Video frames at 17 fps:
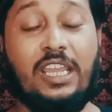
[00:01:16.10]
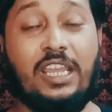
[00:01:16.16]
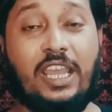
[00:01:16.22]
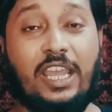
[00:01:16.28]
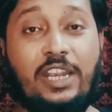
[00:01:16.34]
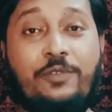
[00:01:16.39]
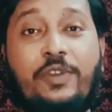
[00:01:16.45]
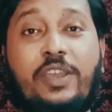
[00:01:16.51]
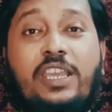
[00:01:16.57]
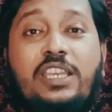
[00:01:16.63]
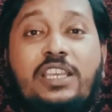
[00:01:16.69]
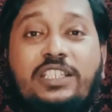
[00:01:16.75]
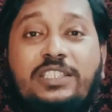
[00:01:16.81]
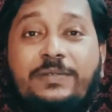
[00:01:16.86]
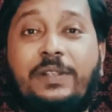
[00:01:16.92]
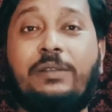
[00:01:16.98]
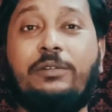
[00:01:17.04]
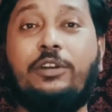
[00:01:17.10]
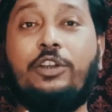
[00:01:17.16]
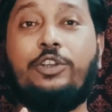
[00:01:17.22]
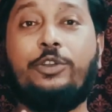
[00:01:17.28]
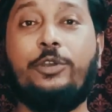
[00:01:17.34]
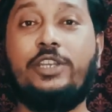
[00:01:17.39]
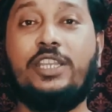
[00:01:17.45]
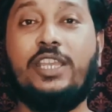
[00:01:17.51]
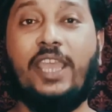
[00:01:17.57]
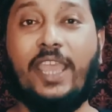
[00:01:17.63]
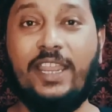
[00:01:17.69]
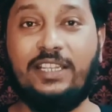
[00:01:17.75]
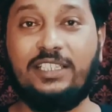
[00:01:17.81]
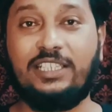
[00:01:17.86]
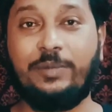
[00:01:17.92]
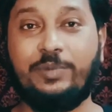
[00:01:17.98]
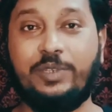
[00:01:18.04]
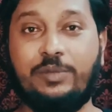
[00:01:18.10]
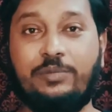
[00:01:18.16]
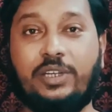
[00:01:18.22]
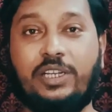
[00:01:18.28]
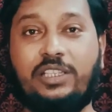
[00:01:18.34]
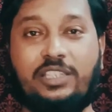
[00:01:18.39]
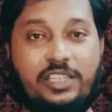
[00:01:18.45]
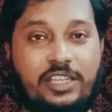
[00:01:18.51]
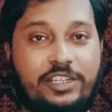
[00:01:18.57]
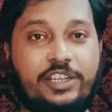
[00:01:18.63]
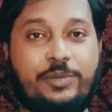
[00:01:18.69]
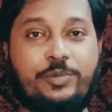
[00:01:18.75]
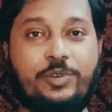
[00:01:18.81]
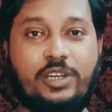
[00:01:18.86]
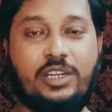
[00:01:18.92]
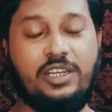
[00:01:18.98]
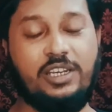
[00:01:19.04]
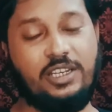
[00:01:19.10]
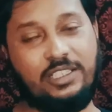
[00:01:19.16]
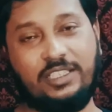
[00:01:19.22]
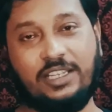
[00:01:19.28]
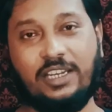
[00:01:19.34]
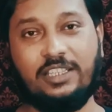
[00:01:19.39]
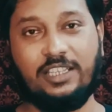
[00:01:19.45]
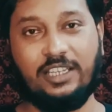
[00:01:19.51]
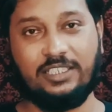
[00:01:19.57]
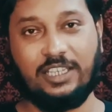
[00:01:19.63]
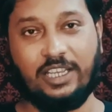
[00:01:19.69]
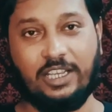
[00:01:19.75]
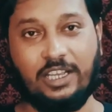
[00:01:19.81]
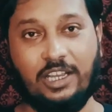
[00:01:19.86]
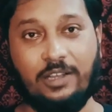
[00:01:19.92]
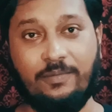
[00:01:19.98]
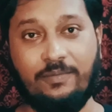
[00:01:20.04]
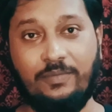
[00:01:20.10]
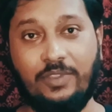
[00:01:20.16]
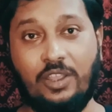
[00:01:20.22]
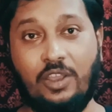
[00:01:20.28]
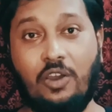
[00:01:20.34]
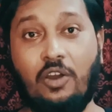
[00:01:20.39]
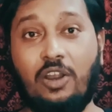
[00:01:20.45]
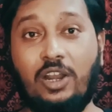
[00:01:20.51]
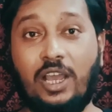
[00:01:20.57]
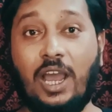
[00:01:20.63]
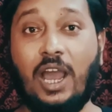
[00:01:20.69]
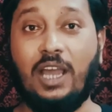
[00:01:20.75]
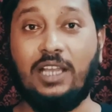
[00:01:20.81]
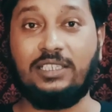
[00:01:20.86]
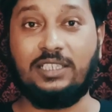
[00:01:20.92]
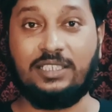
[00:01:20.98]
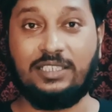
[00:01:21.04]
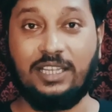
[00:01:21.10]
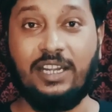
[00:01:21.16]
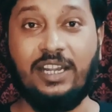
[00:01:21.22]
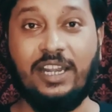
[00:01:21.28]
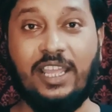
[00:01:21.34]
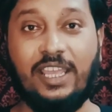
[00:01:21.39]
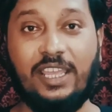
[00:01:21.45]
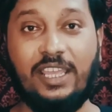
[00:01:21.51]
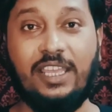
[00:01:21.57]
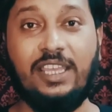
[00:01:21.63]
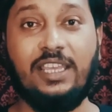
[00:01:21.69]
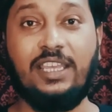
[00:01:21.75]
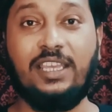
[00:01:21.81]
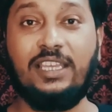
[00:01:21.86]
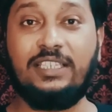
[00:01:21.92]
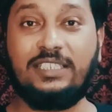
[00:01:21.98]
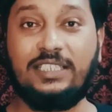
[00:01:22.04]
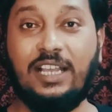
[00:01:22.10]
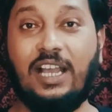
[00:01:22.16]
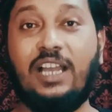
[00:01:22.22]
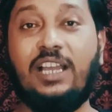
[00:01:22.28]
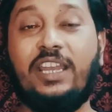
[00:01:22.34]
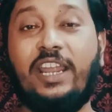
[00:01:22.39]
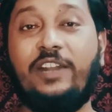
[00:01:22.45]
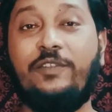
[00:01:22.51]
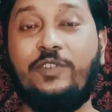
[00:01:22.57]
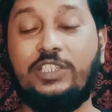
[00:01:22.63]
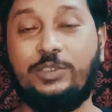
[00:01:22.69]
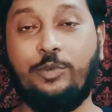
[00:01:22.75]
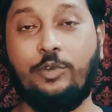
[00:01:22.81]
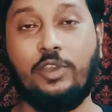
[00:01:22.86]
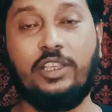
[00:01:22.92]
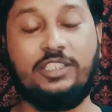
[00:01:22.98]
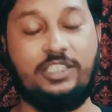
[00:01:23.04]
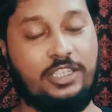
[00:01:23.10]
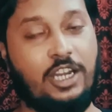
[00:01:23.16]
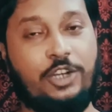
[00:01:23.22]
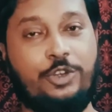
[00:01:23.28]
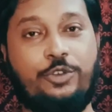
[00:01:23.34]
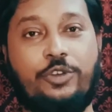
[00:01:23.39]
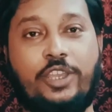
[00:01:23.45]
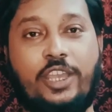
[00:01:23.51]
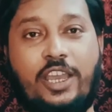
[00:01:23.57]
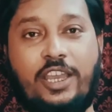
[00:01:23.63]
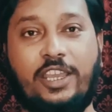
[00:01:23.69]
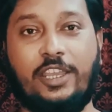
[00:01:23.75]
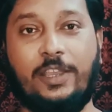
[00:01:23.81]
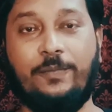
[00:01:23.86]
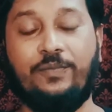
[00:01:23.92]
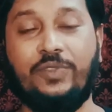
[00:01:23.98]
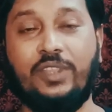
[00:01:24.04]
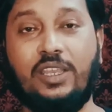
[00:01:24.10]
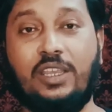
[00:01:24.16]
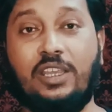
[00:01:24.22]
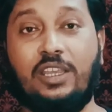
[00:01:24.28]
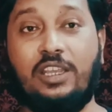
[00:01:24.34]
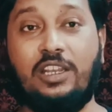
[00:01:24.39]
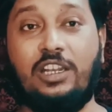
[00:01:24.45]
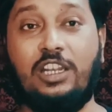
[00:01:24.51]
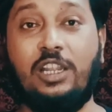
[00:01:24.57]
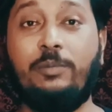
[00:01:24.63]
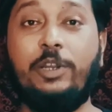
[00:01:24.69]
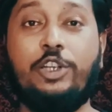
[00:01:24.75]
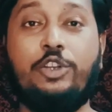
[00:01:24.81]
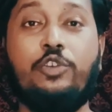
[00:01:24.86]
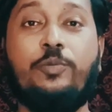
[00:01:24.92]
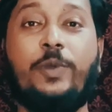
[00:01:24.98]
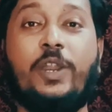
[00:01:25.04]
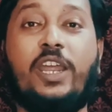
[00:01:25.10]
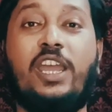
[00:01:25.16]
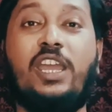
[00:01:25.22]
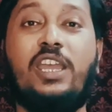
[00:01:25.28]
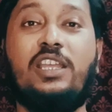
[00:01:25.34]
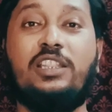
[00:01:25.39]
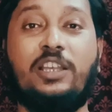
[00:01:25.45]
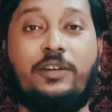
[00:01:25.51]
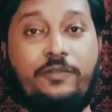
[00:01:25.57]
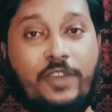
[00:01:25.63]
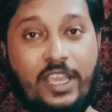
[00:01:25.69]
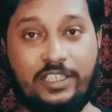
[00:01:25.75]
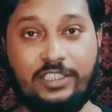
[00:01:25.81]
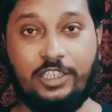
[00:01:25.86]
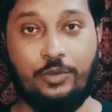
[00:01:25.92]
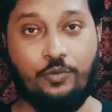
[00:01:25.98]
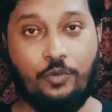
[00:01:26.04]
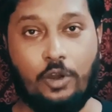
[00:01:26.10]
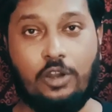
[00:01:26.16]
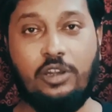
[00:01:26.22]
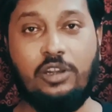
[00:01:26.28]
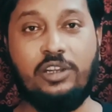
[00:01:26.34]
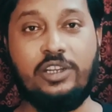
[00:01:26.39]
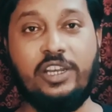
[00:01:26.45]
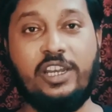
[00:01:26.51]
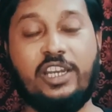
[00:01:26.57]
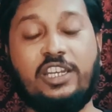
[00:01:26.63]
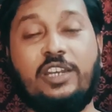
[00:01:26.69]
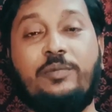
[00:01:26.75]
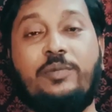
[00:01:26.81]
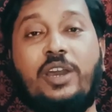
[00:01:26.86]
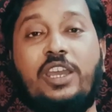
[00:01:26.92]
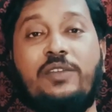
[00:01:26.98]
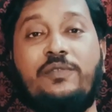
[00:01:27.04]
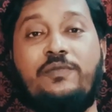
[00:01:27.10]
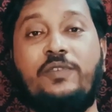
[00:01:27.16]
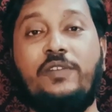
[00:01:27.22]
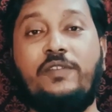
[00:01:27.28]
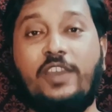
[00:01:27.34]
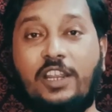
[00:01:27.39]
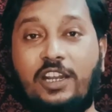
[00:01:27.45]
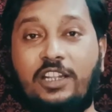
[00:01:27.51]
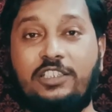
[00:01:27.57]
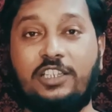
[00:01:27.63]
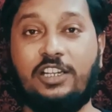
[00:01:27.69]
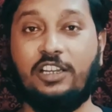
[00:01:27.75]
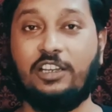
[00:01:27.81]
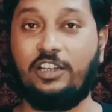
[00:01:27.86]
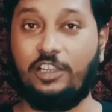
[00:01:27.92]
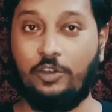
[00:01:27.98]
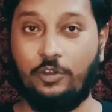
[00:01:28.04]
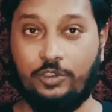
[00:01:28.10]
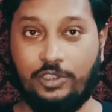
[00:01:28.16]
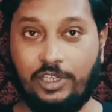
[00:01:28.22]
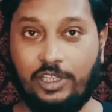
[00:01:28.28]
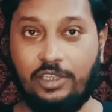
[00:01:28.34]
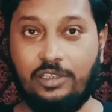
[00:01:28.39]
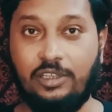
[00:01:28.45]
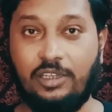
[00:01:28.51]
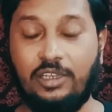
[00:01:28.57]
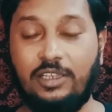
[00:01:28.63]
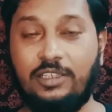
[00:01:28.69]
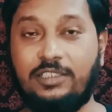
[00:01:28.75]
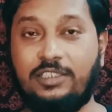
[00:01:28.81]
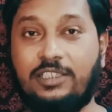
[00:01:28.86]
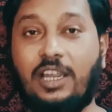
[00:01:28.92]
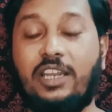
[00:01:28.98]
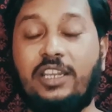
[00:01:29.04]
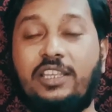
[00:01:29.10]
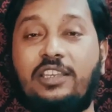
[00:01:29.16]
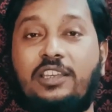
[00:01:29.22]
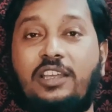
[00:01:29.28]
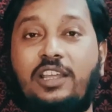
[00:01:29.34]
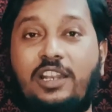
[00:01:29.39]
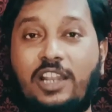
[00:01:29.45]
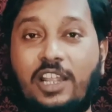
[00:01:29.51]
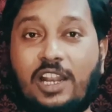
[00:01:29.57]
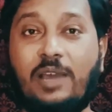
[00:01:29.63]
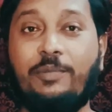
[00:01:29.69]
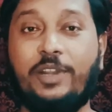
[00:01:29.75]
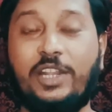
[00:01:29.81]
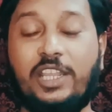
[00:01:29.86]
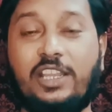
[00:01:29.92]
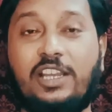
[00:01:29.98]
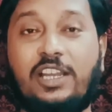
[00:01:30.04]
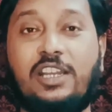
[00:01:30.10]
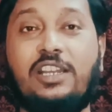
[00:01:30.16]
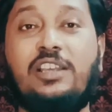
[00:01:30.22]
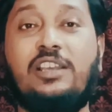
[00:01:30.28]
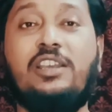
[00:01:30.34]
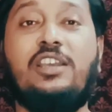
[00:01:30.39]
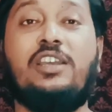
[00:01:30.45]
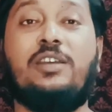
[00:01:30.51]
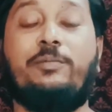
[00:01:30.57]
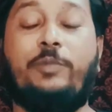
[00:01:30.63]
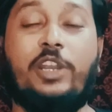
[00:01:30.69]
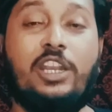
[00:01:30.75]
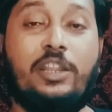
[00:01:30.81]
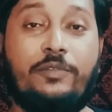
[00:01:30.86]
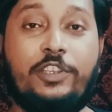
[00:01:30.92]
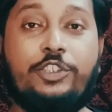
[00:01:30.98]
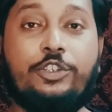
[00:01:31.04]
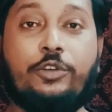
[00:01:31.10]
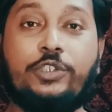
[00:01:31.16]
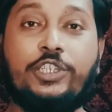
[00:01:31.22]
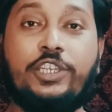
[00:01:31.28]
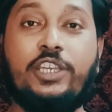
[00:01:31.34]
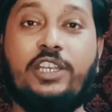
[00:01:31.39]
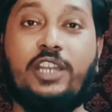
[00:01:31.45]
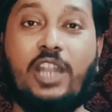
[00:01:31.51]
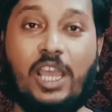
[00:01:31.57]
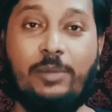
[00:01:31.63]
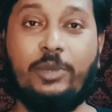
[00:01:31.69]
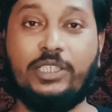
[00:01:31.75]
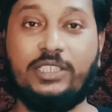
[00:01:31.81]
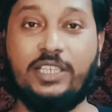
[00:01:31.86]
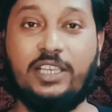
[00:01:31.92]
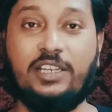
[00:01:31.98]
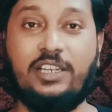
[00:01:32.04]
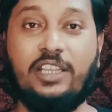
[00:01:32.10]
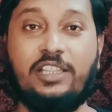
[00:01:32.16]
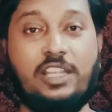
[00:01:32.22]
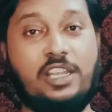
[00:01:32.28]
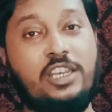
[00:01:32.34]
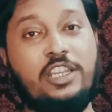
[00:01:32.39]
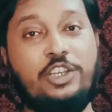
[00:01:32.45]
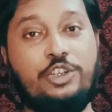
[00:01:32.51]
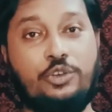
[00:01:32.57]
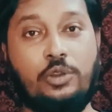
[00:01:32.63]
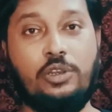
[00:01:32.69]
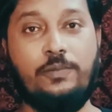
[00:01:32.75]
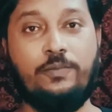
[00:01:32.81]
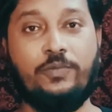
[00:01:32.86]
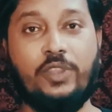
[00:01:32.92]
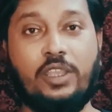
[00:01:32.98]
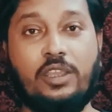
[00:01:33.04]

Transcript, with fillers: एनीवे इस फिल्म को 28 सितंबर थिएटर पर रिलीज़ कर दिया जाएगा और आज संडे इसका एडवांस बुकिंग स्टार्ट हो गया है नंबर टू पर है द वैक्सीन वॉर डायरेक्टेड बाय विवेक रंजन अग्निहोत्री starring Nana Patekar, Pallavi Joshi, Raima Sen in the lead role.